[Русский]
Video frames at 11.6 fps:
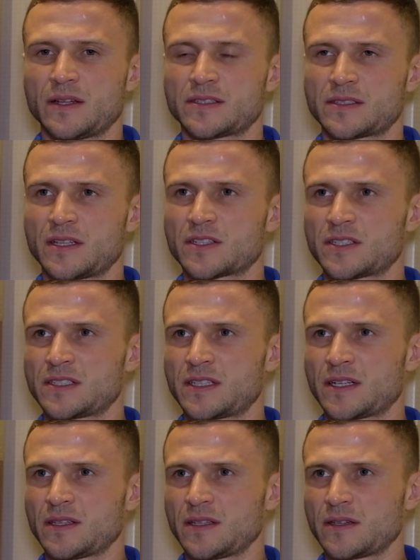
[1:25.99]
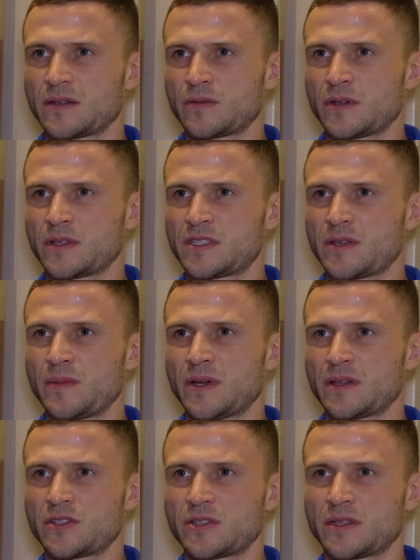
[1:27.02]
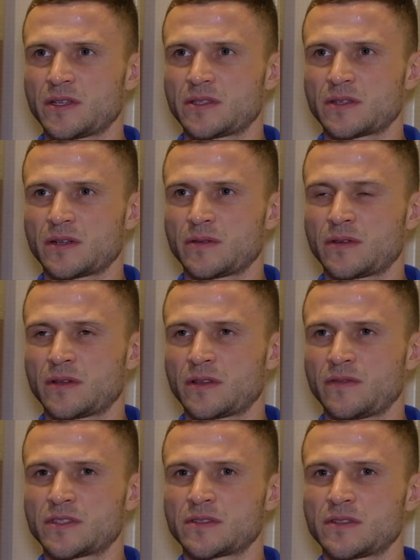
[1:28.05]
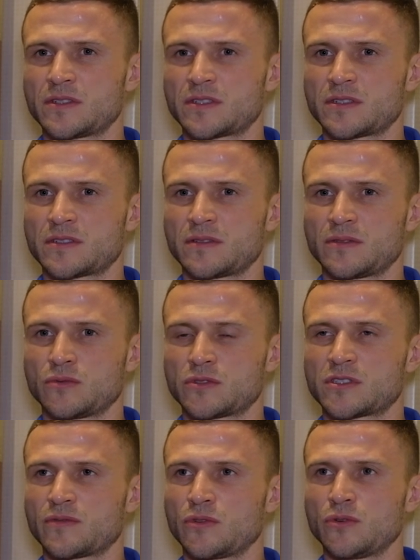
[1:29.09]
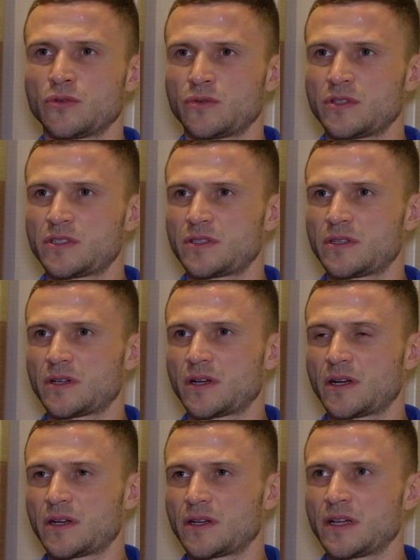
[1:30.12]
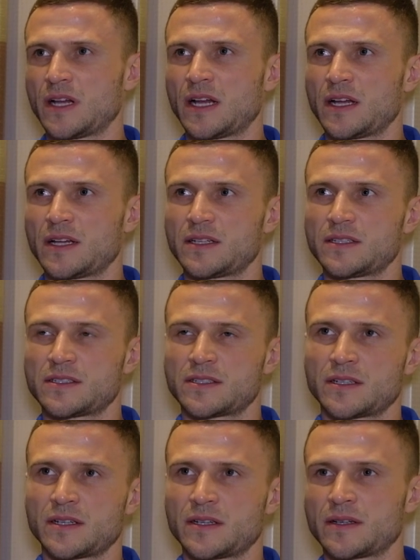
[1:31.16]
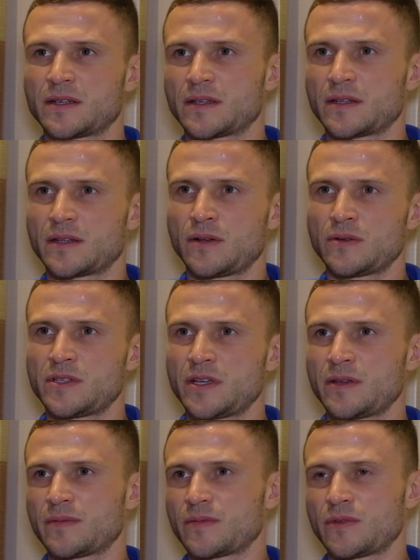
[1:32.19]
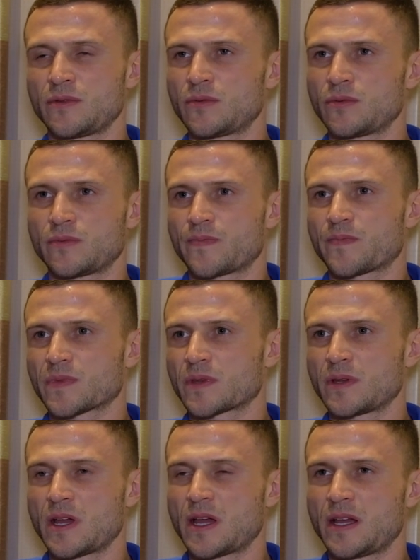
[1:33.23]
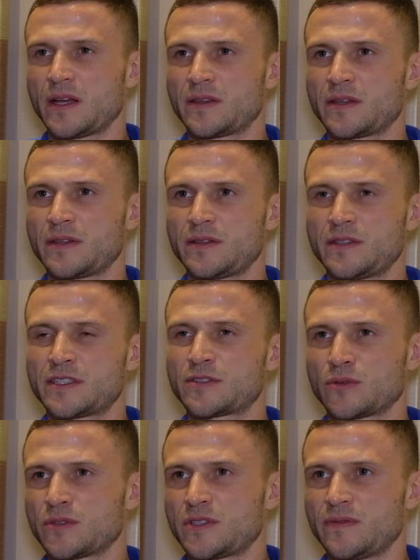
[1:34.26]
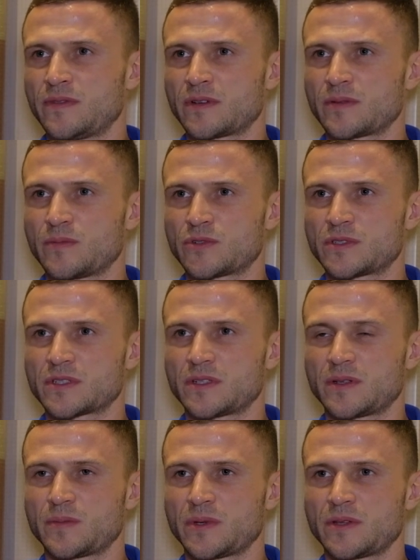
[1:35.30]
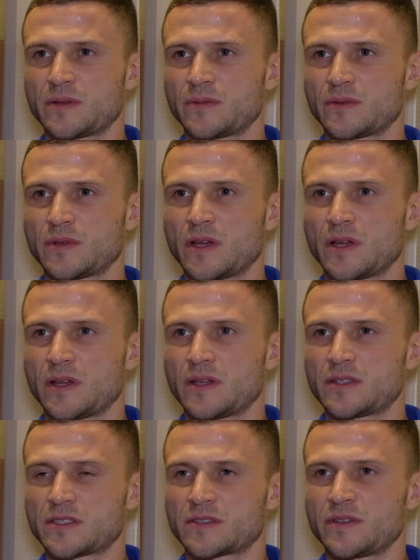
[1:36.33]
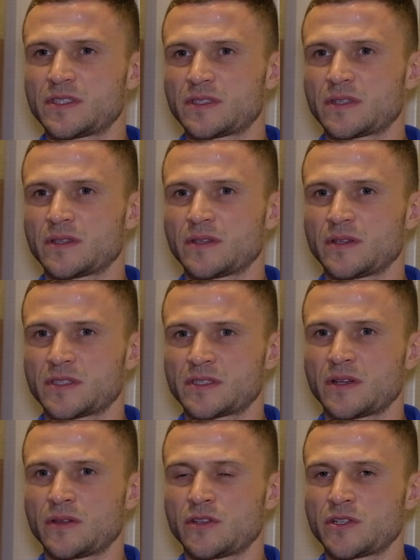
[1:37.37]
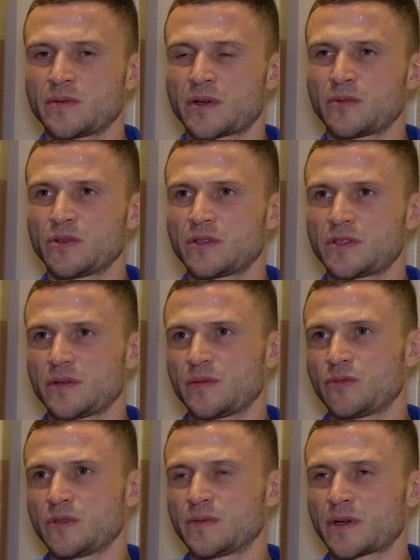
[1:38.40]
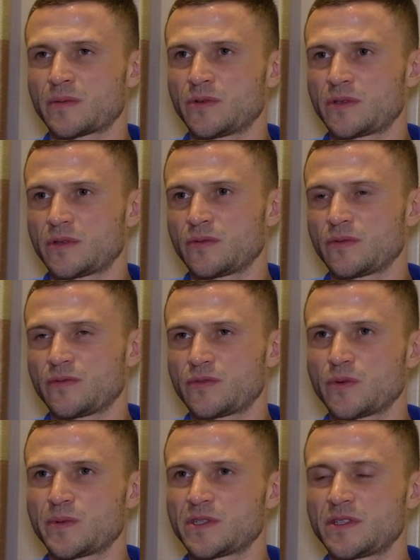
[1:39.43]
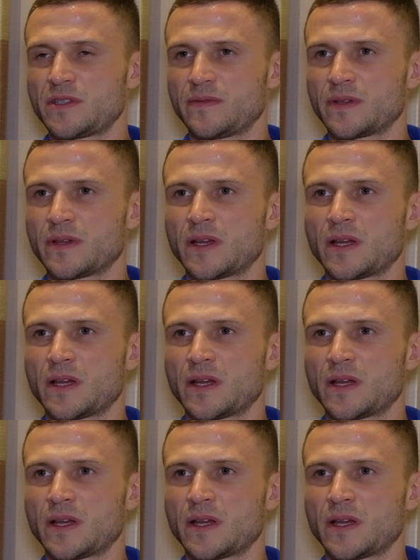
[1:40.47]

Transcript: с нашей стороны, как-то от себя начинать, как-то ответственность ну, за свою игру нести, а за людей, ну, это деструктивно, можно сказать. Поэтому со своей стороны я знаю, над чем работать, и будем работать. Ну, и все позитивно.